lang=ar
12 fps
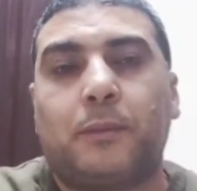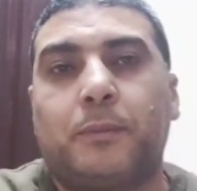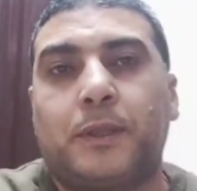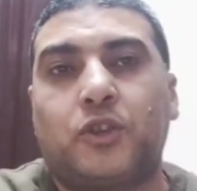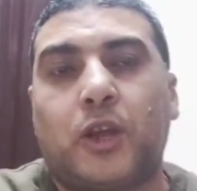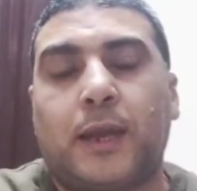
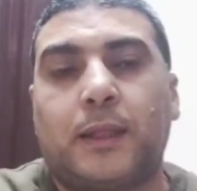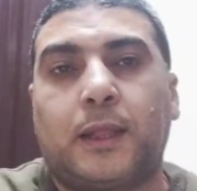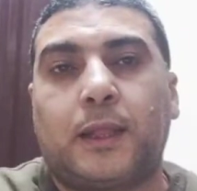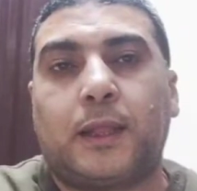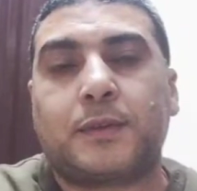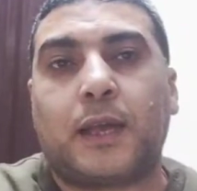بتشاهد
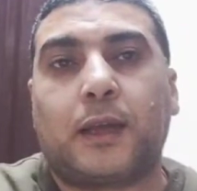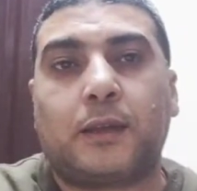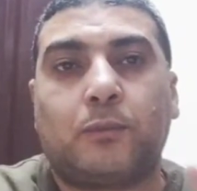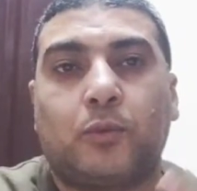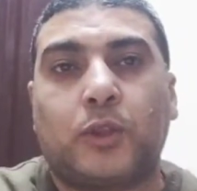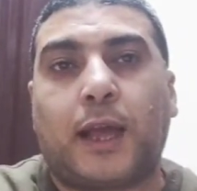لنفسك
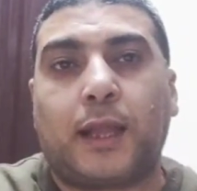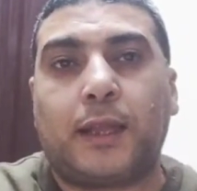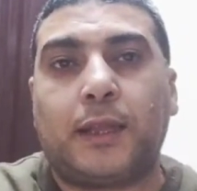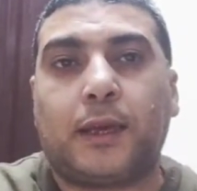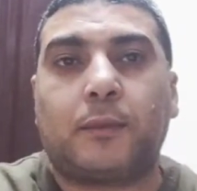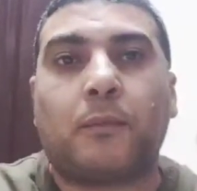متاح
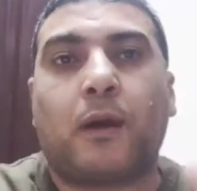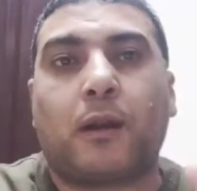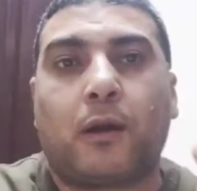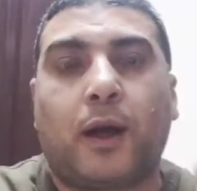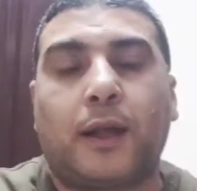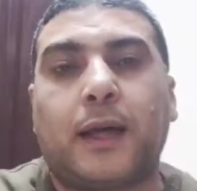ليك
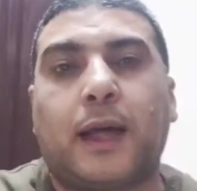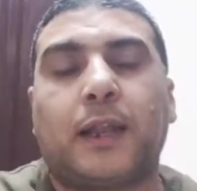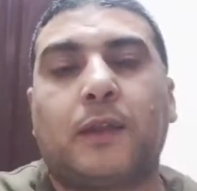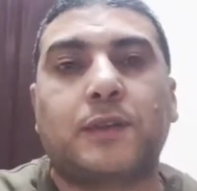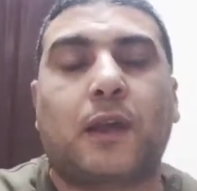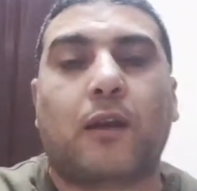مره واحده على
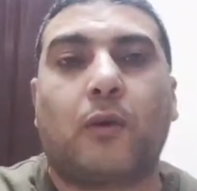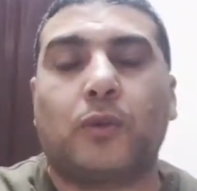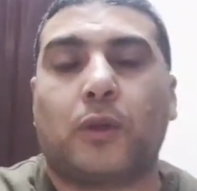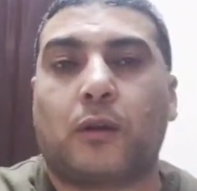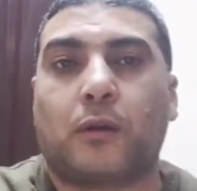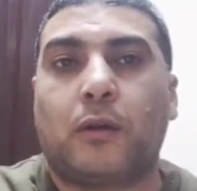نفس
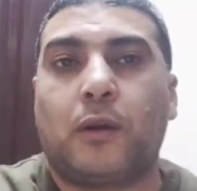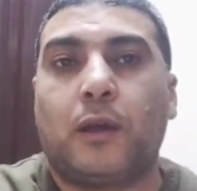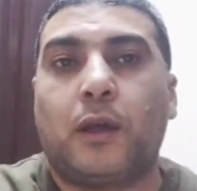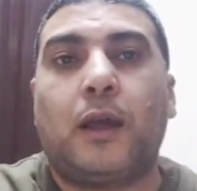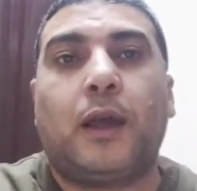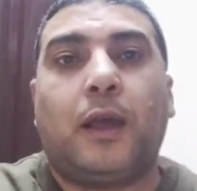الراوتر
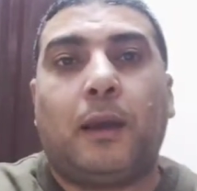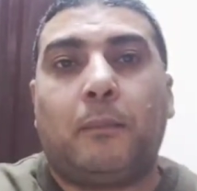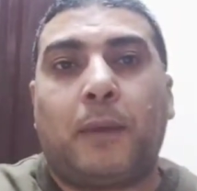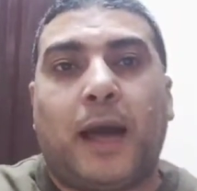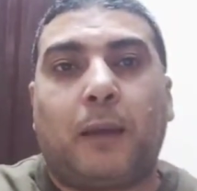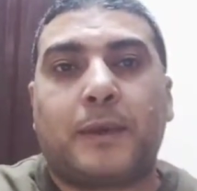
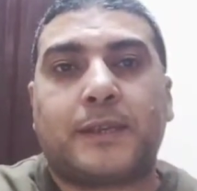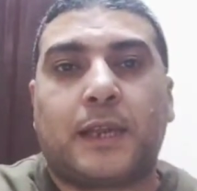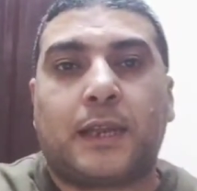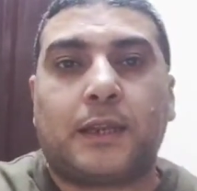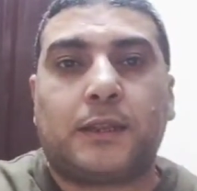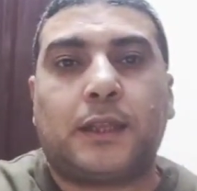معاك
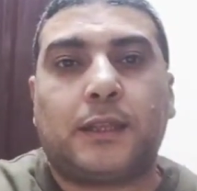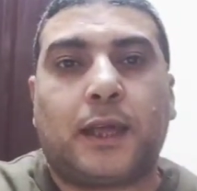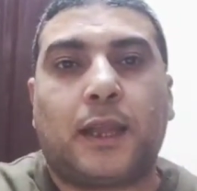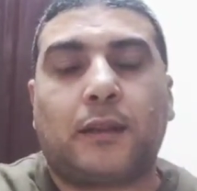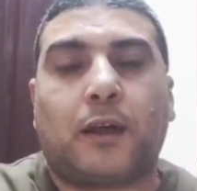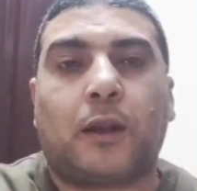مثلا 2
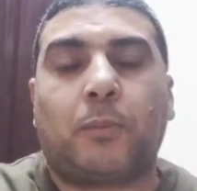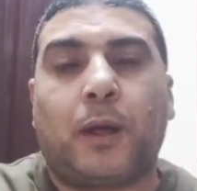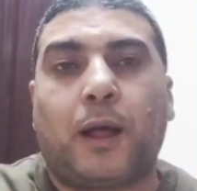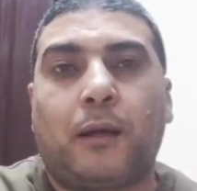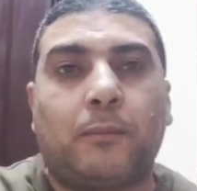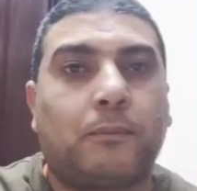3
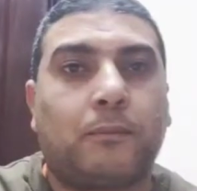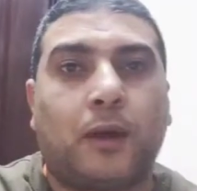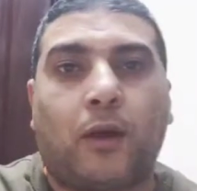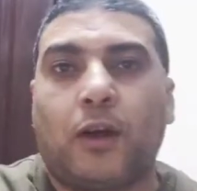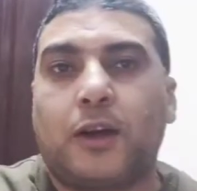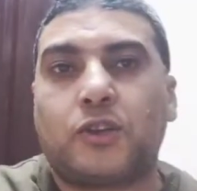4 ما
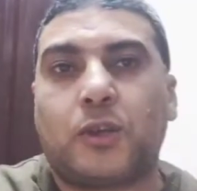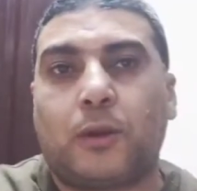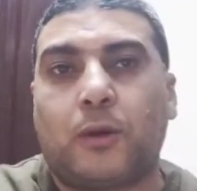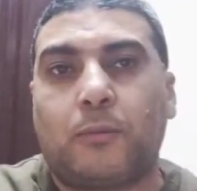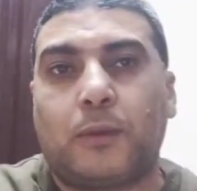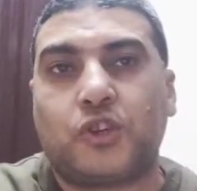يحقش
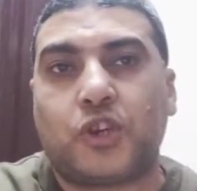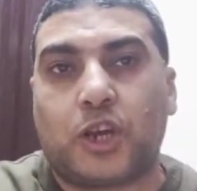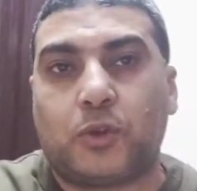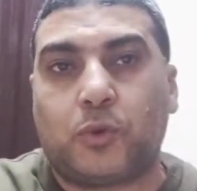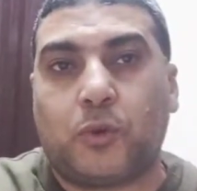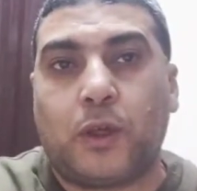اللي هم
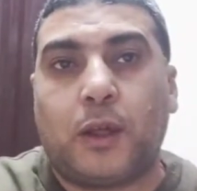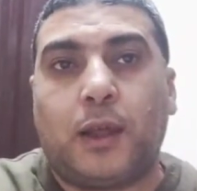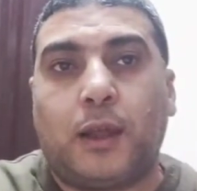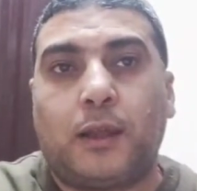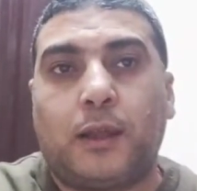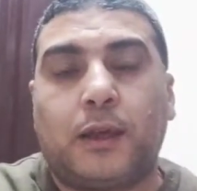يشاهدوا
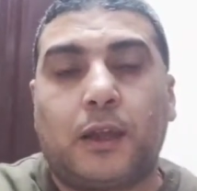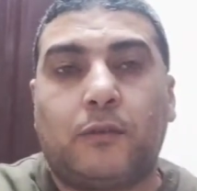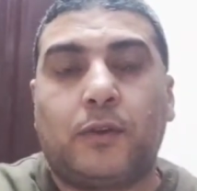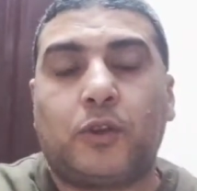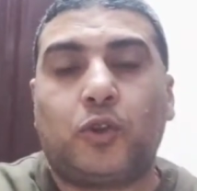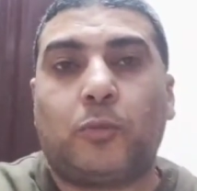ليك
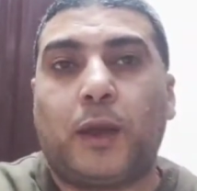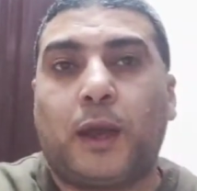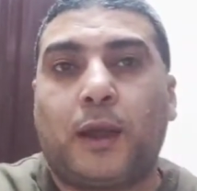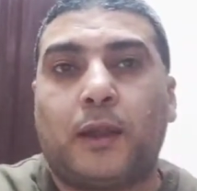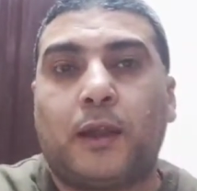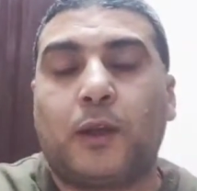الفيديو
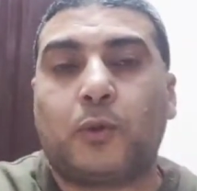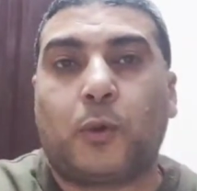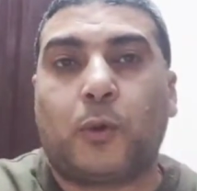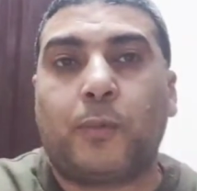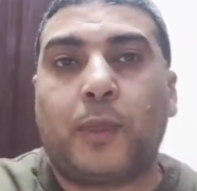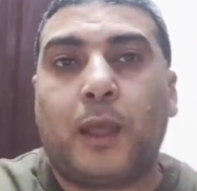
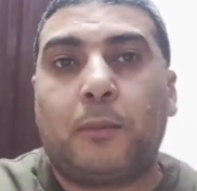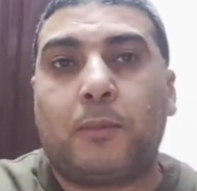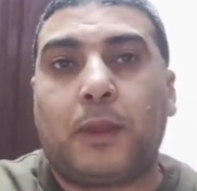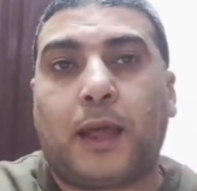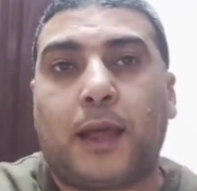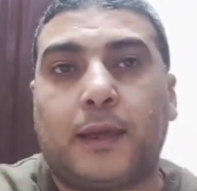باعلاناته
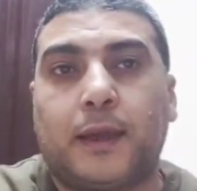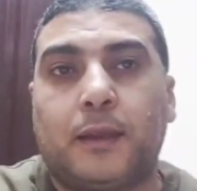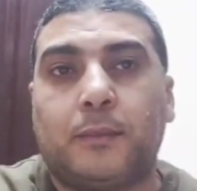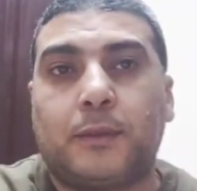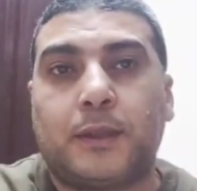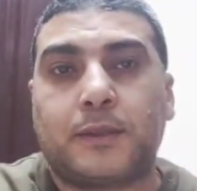بالحاجه
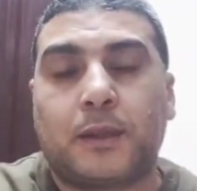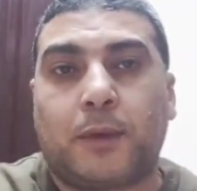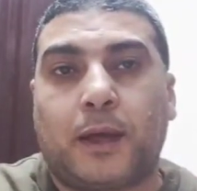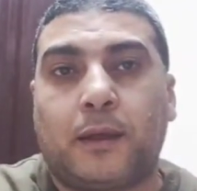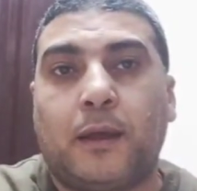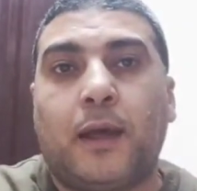اللي بتنزل
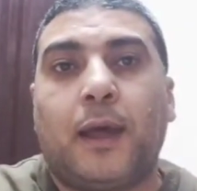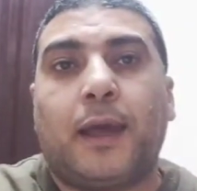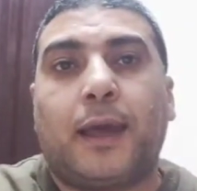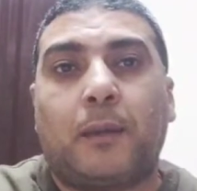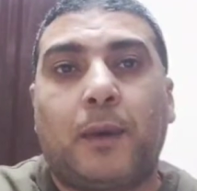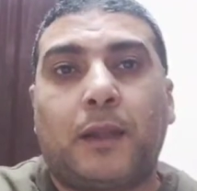معاك
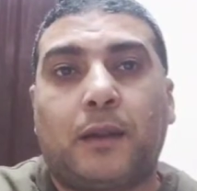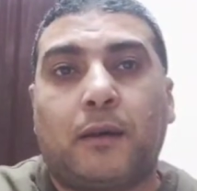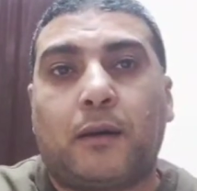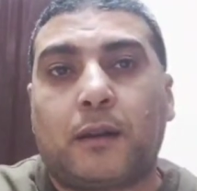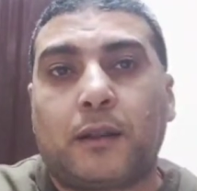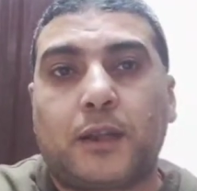كمان
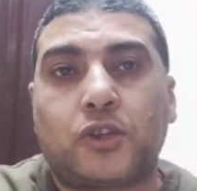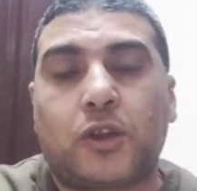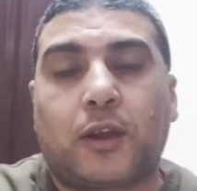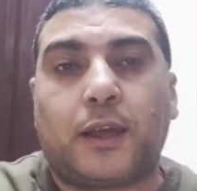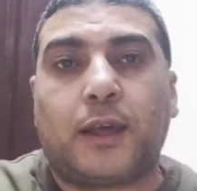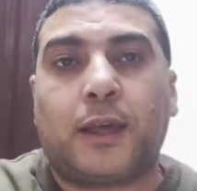النقرات غير
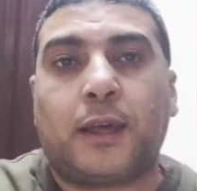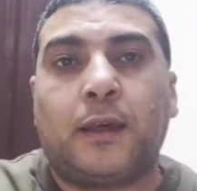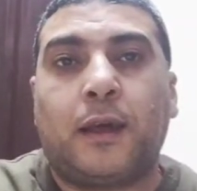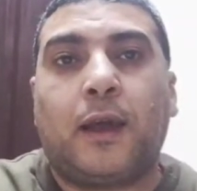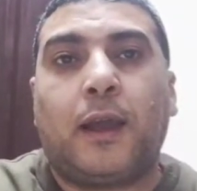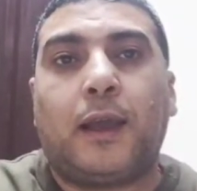الشرعيه
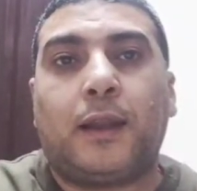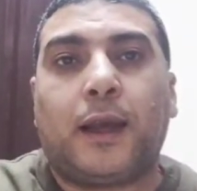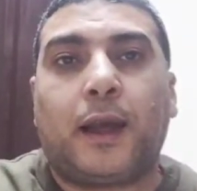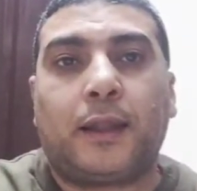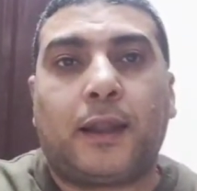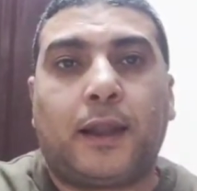ايه
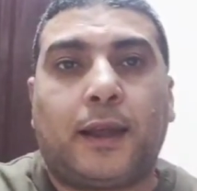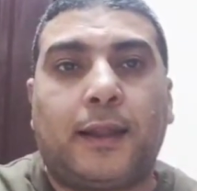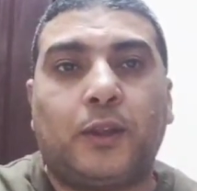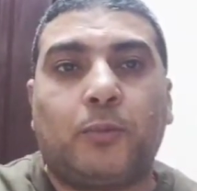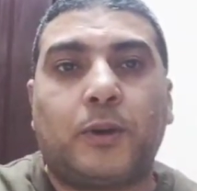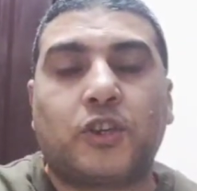اللي انا
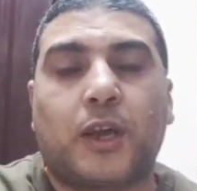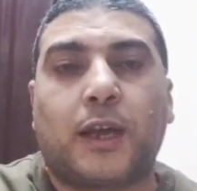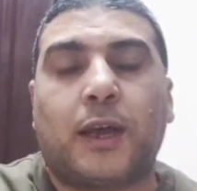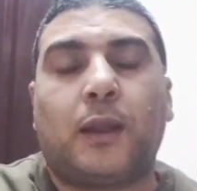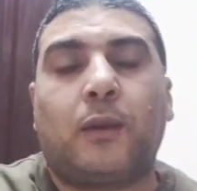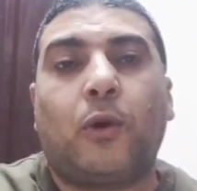الاعلان يبقى
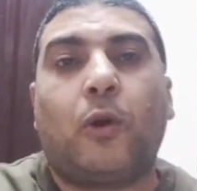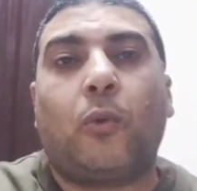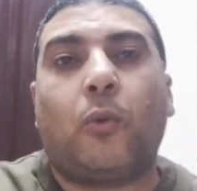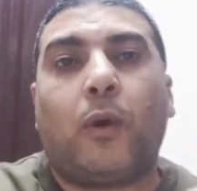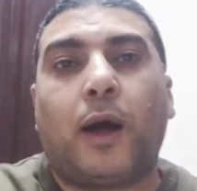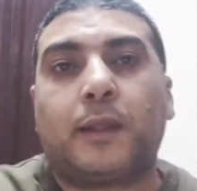شغال
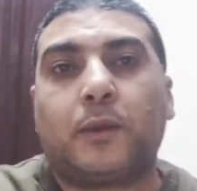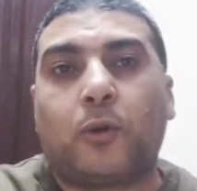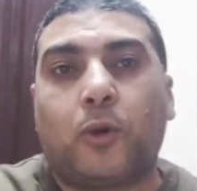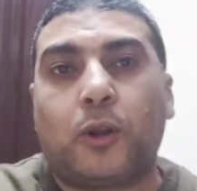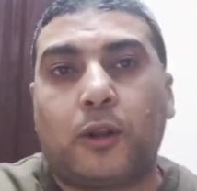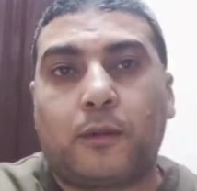
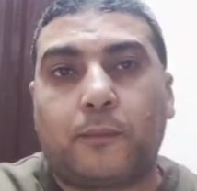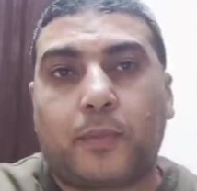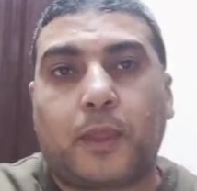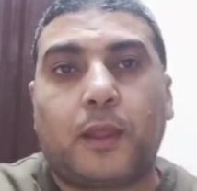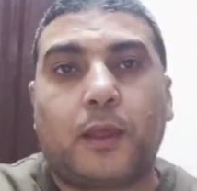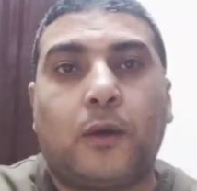وادخل
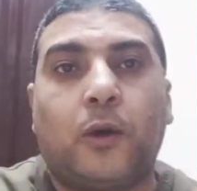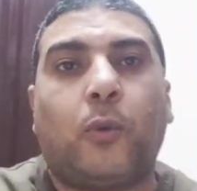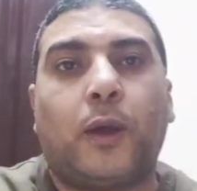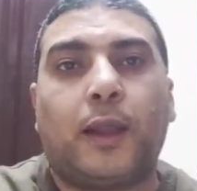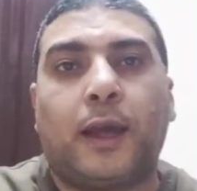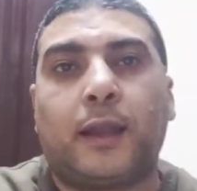
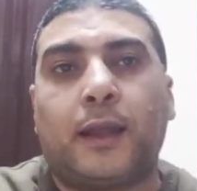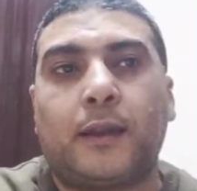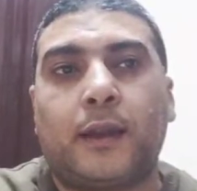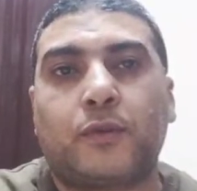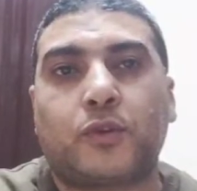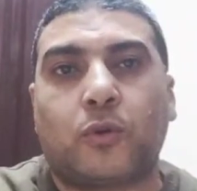جوه الاعلان
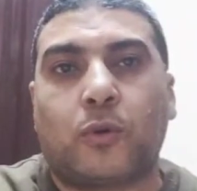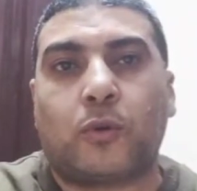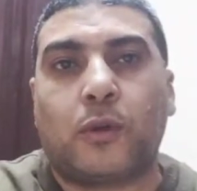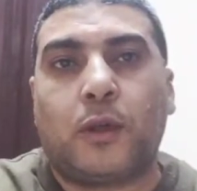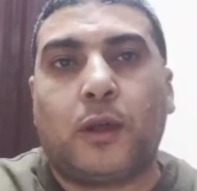نفسه